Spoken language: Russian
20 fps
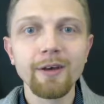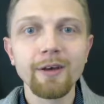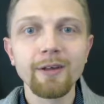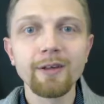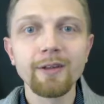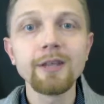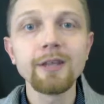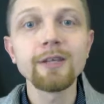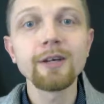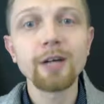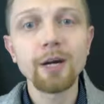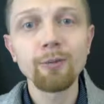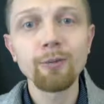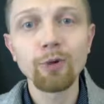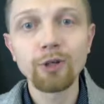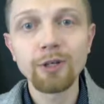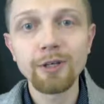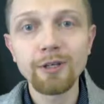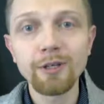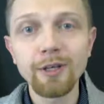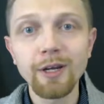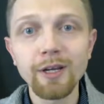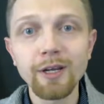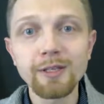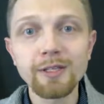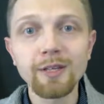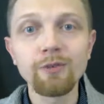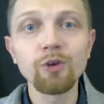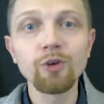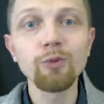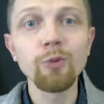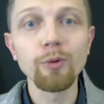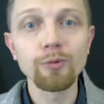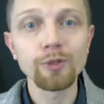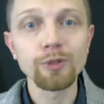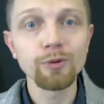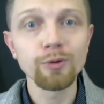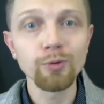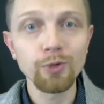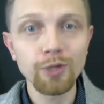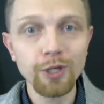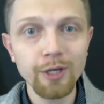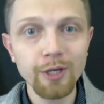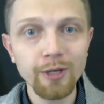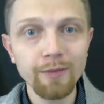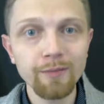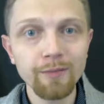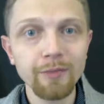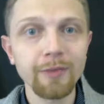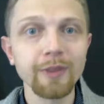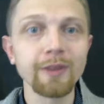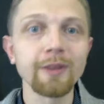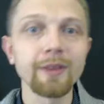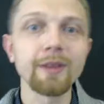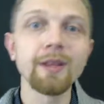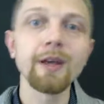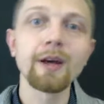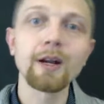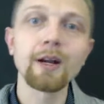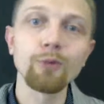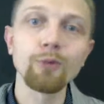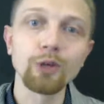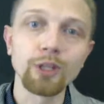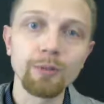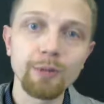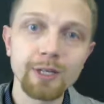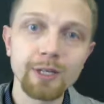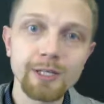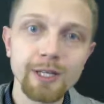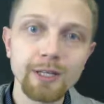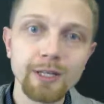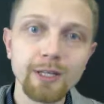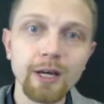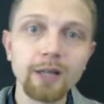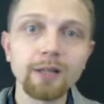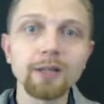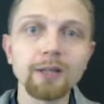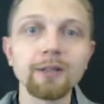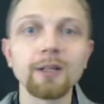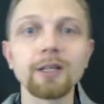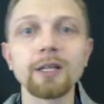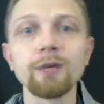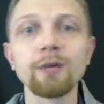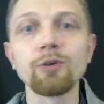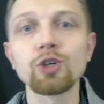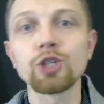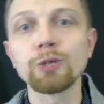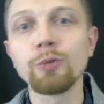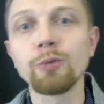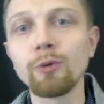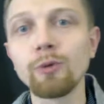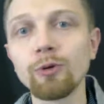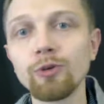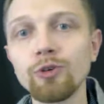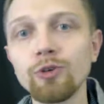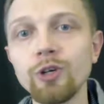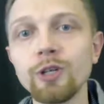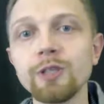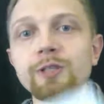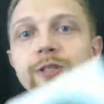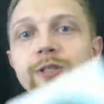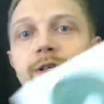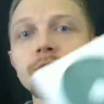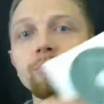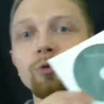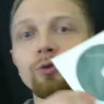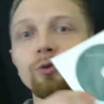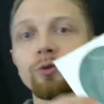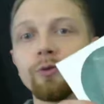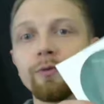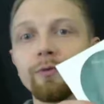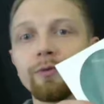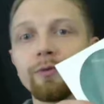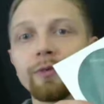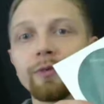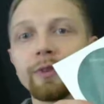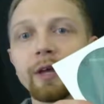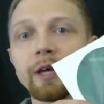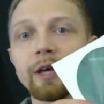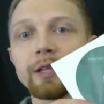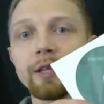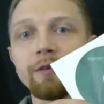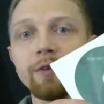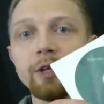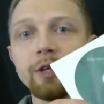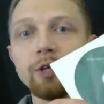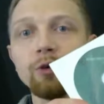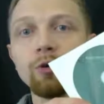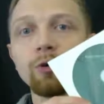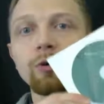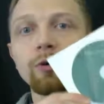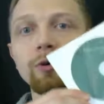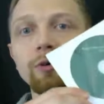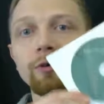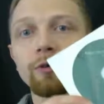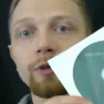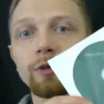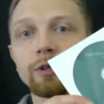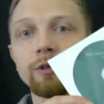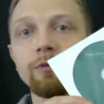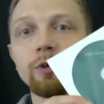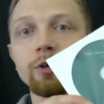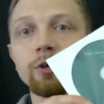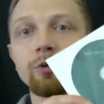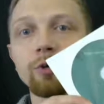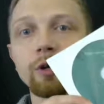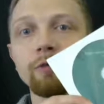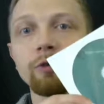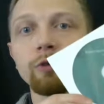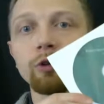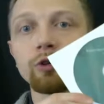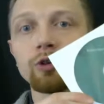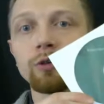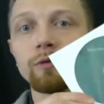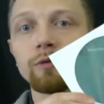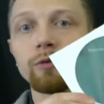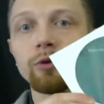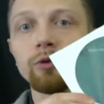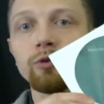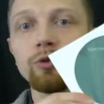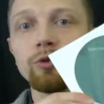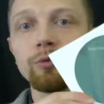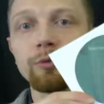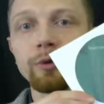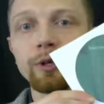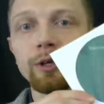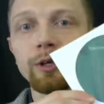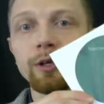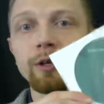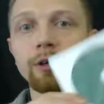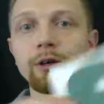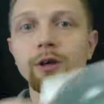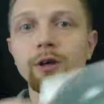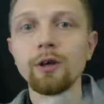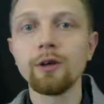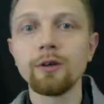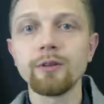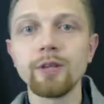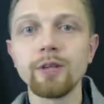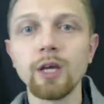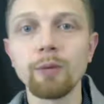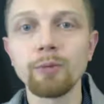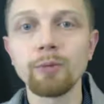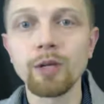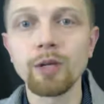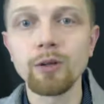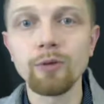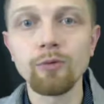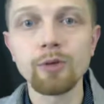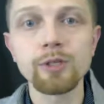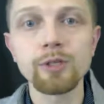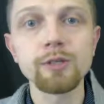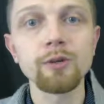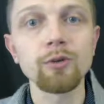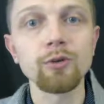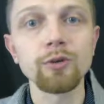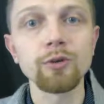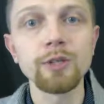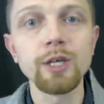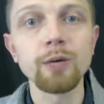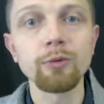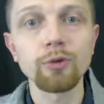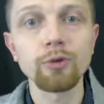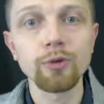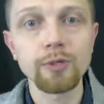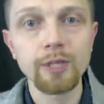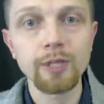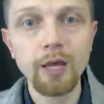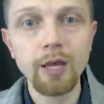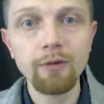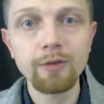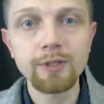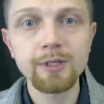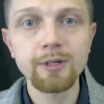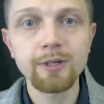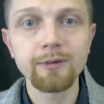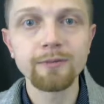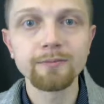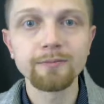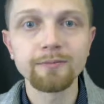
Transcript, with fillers: Для тех, кому это интересно, в любом случае, для работы персональной, для того, чтобы получить ссылку на это видео, это видео я выложил в YouTube и дам на него ссылку тем, кто заявится,